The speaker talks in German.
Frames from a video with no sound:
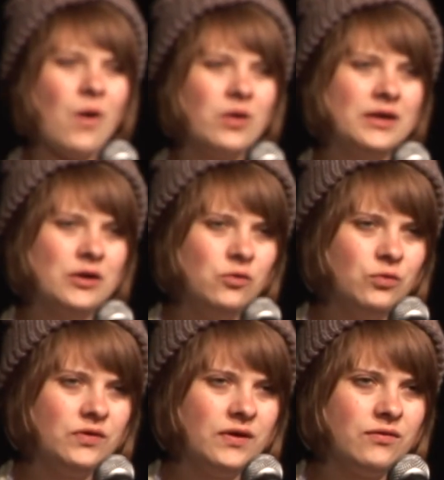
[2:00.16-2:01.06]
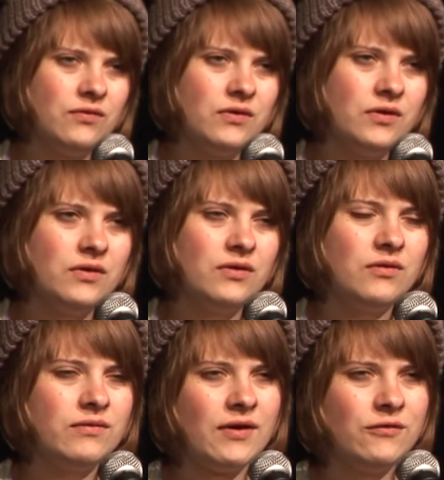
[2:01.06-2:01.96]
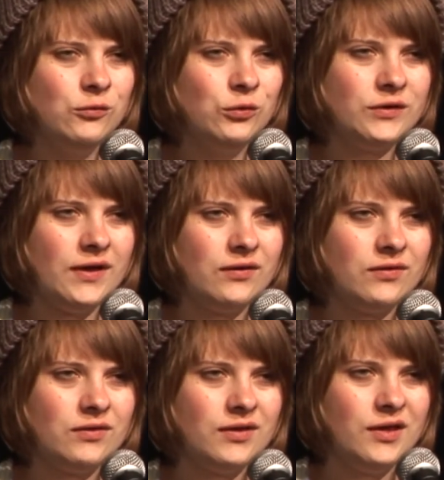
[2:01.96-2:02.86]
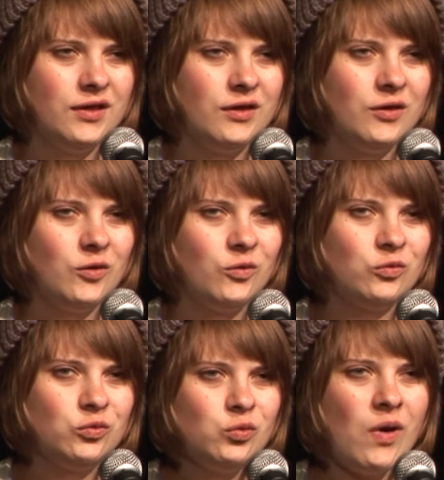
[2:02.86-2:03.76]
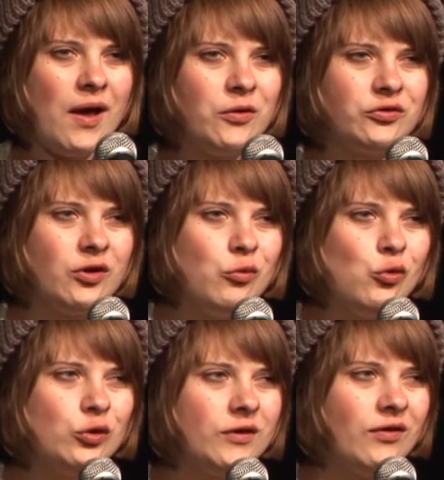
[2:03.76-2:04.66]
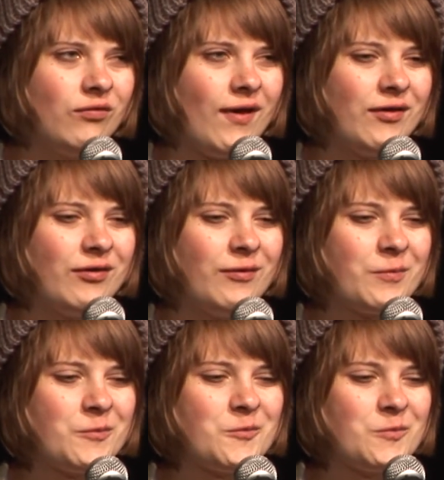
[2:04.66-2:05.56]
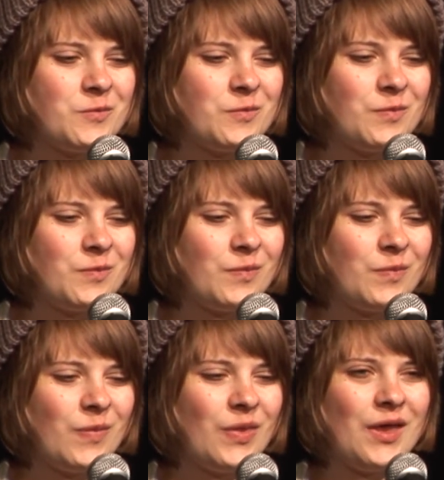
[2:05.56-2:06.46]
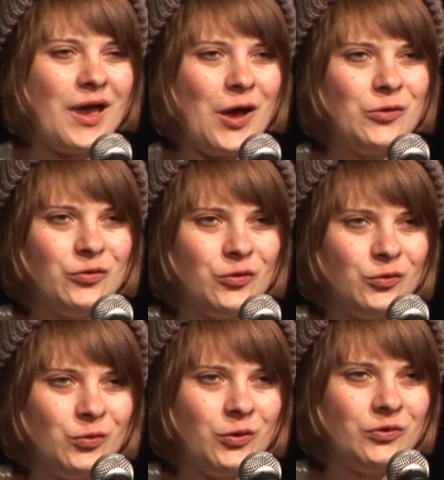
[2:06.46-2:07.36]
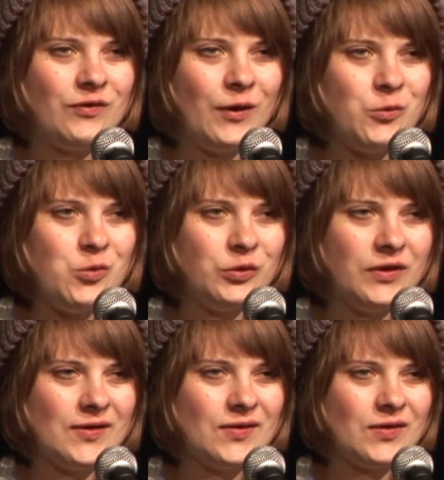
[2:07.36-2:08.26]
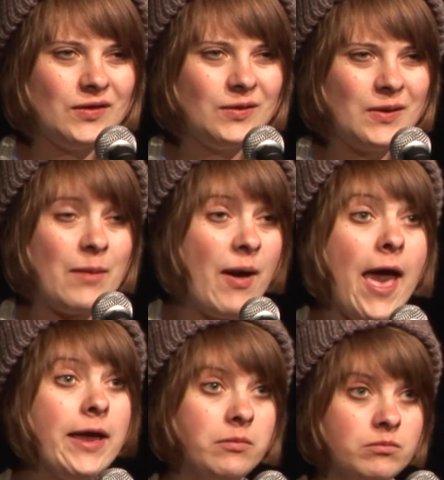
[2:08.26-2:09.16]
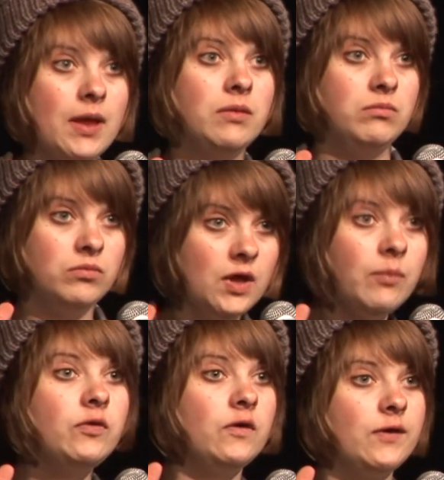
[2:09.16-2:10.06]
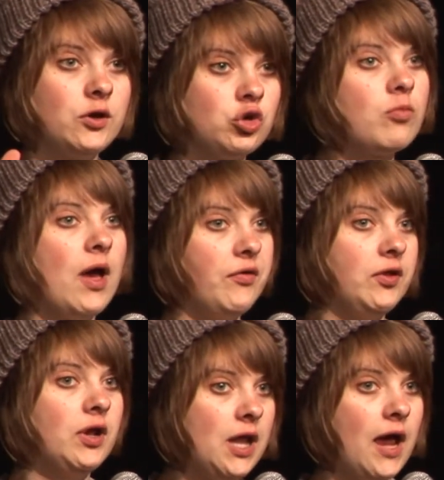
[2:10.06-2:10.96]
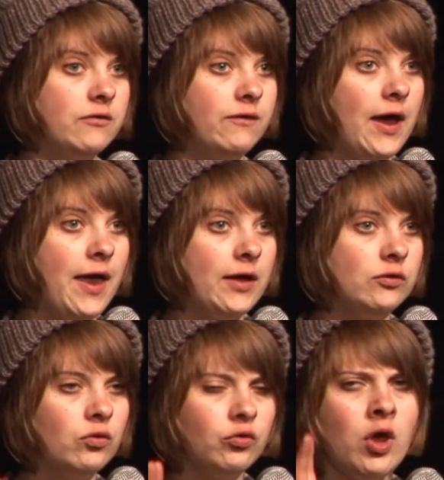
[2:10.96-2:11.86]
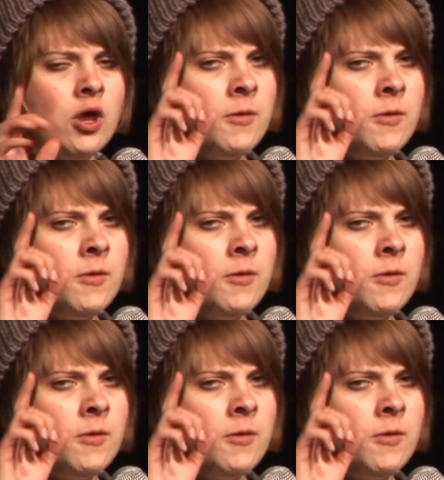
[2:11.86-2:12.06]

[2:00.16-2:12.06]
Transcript: all inclusive verflucht ist und nur ausgebucht ist, was ausgesucht verrucht ist. Aber hey, man nimmt sich ja schon mal seine kleinen Freiheiten und